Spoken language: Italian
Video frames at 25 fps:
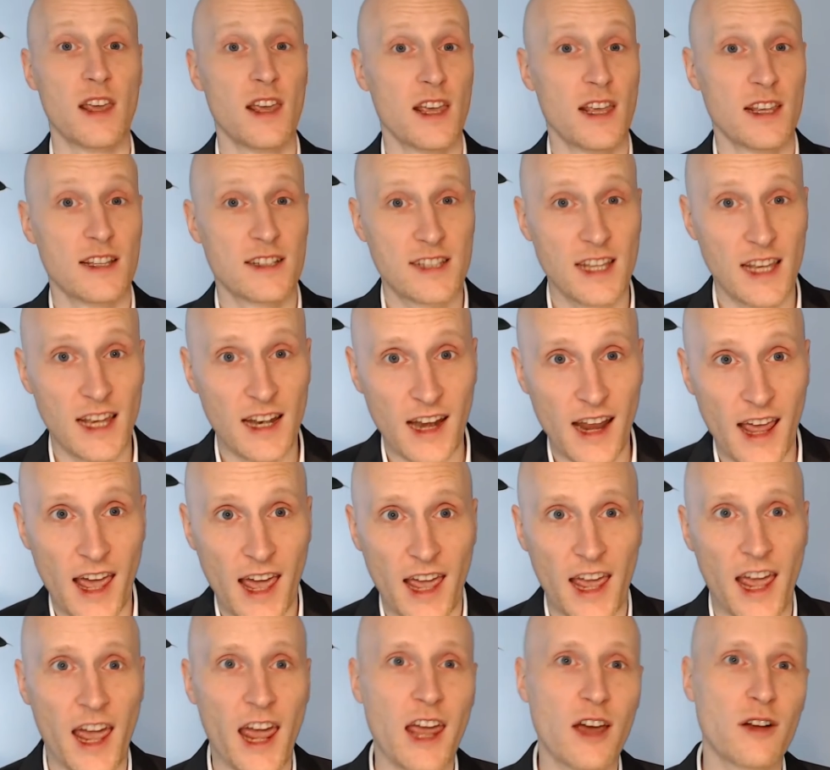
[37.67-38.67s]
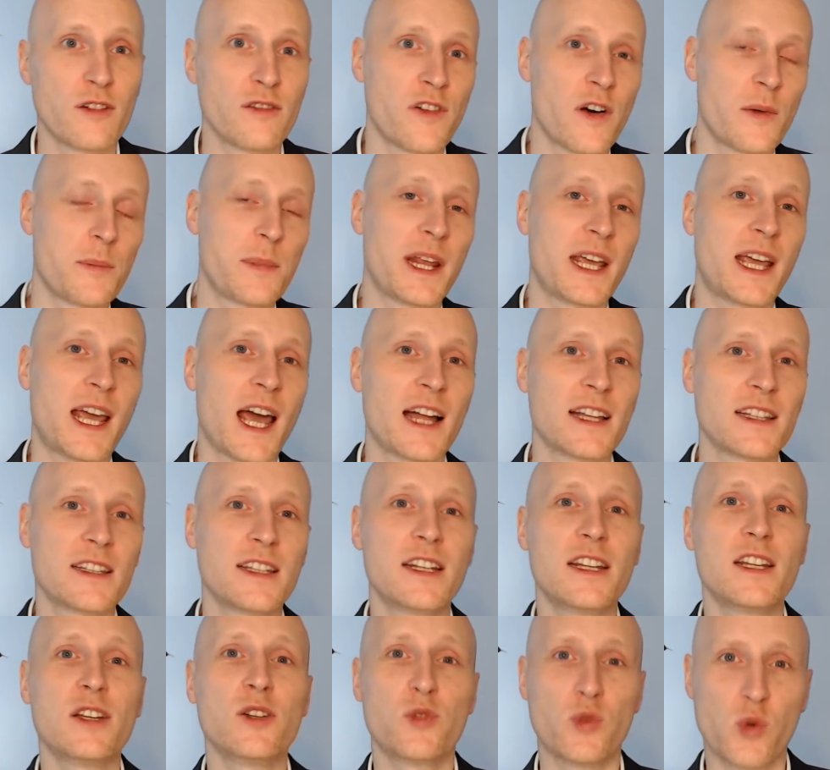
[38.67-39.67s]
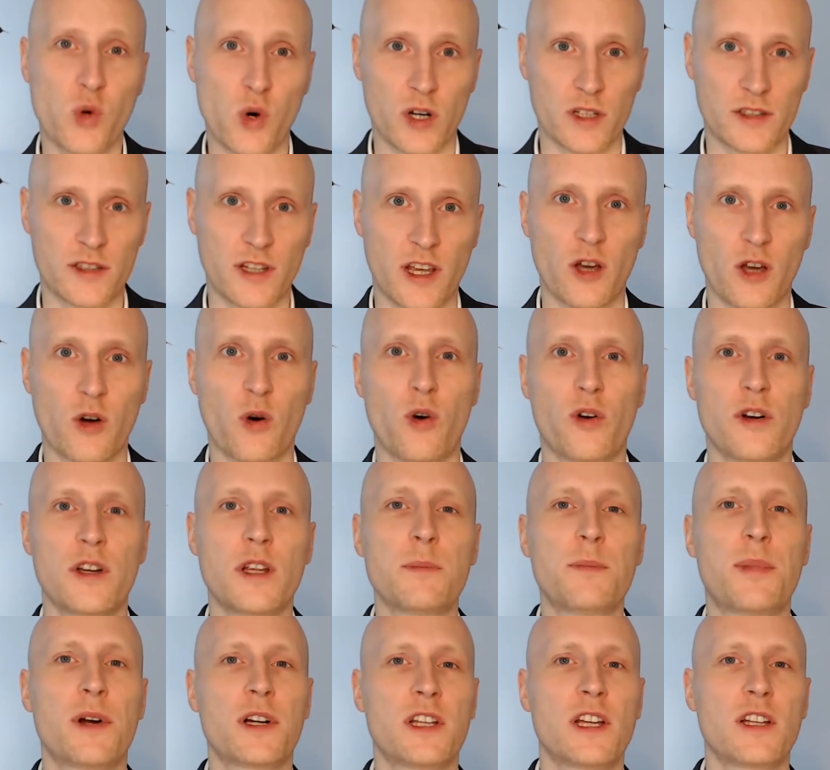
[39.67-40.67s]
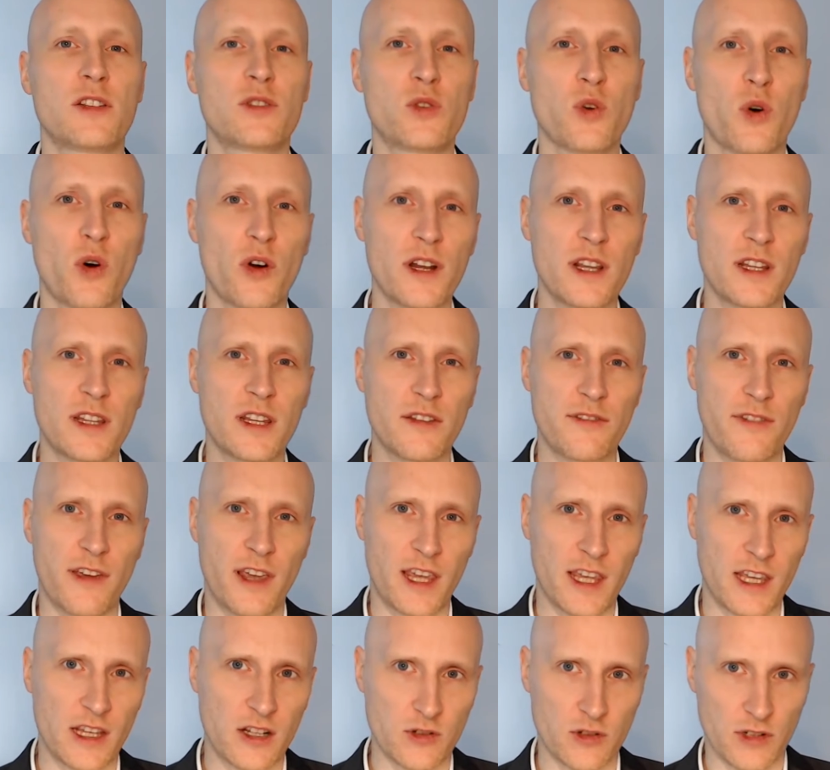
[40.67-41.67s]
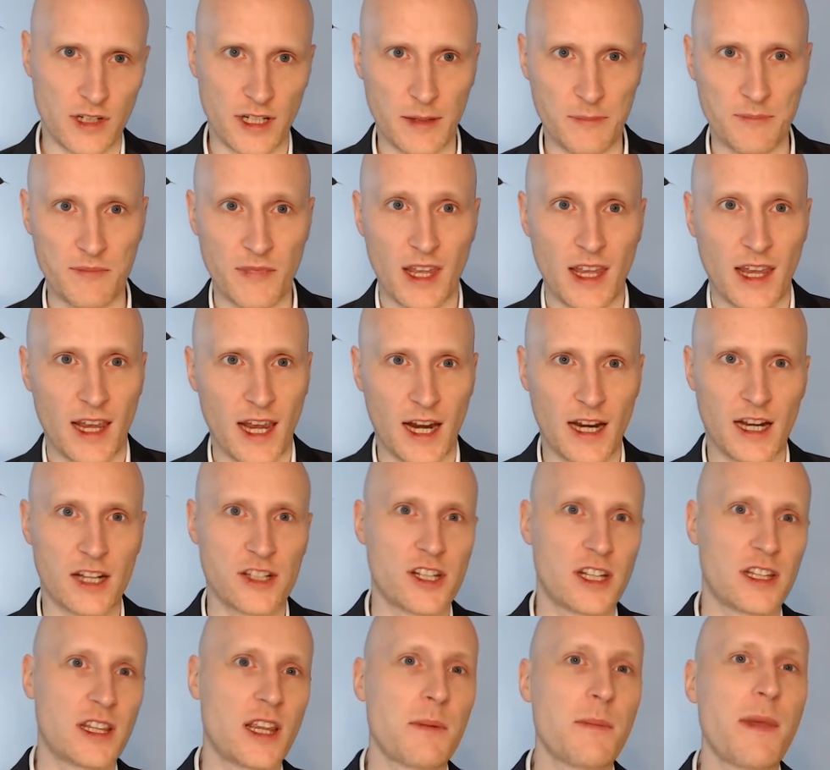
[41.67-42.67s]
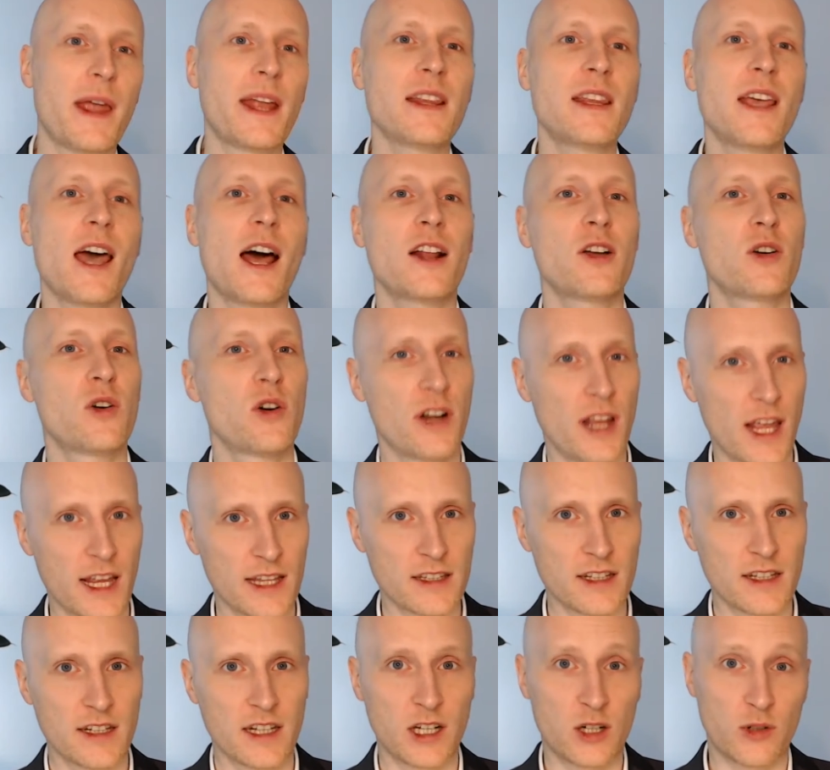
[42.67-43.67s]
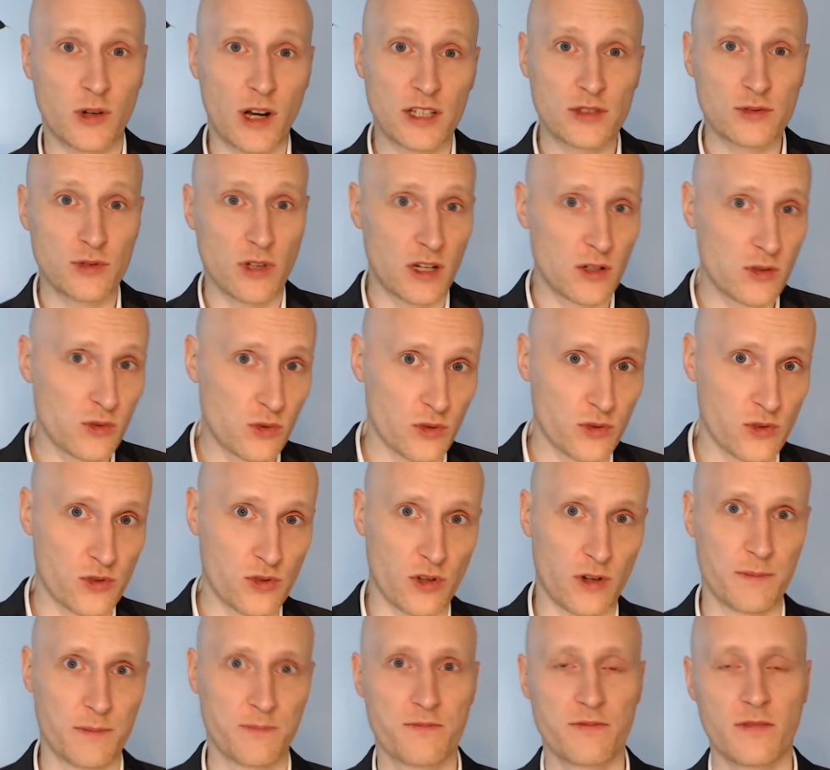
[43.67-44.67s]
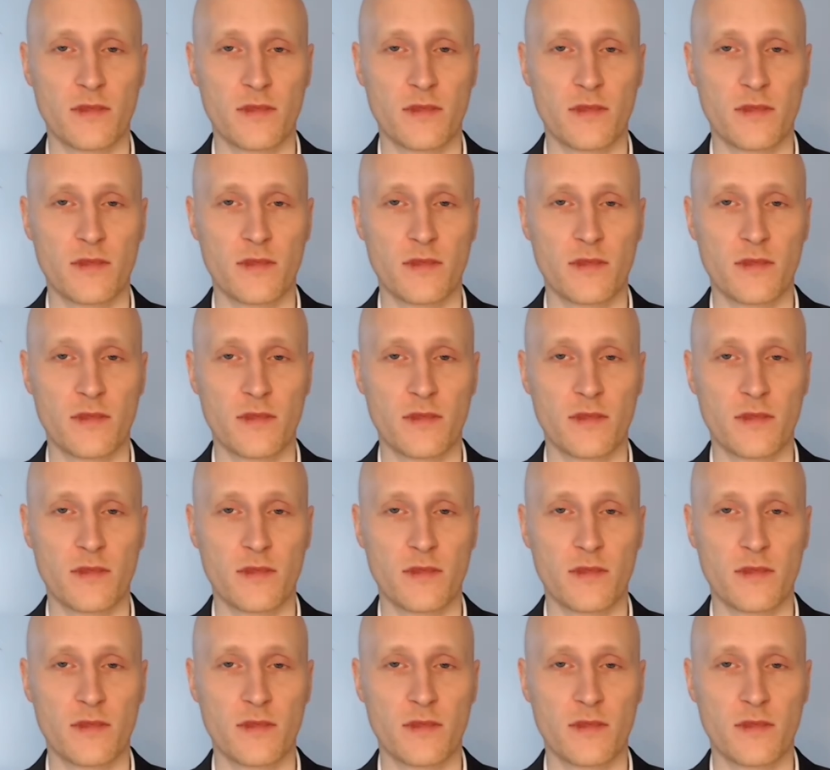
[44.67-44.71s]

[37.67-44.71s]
Se lei è un fabbricante di ruote o un importatore di veicoli, era certamente al corrente di questo annuncio.